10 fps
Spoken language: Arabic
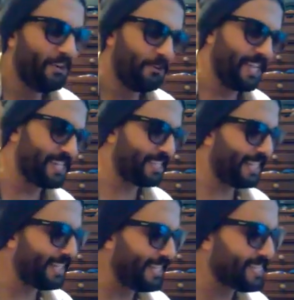واش
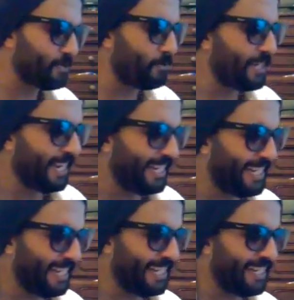تاني نسول
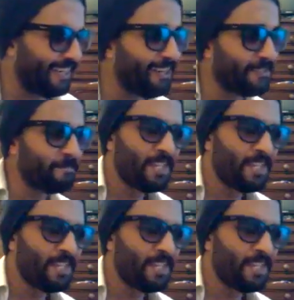عليها